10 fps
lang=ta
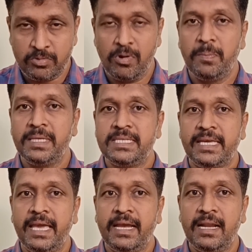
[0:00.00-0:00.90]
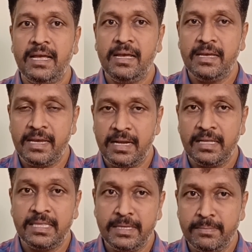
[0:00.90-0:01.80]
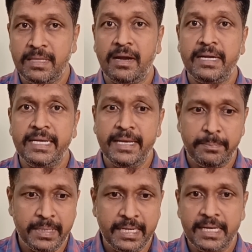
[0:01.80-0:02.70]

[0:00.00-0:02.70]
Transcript: சொல் பேச்சை கேட்கல எல்லாத்தையும் தாண்டி எப்படி